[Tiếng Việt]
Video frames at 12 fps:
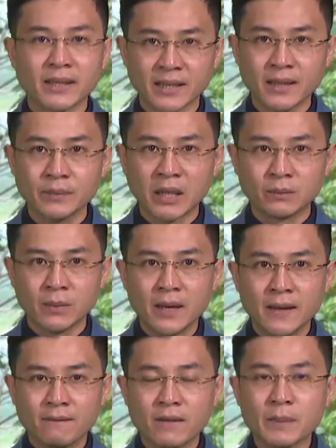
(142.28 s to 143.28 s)
tỉnh Lâm Đồng
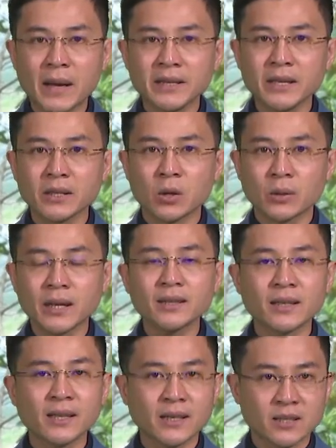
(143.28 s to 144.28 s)
và bảng nhiệt độ các
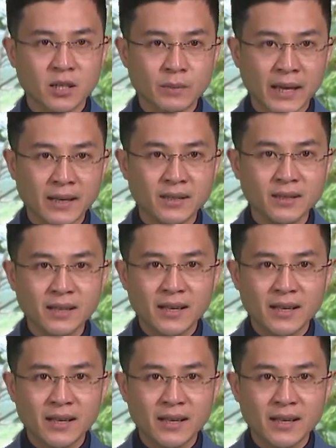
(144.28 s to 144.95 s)
tỉnh thành trong cả nước.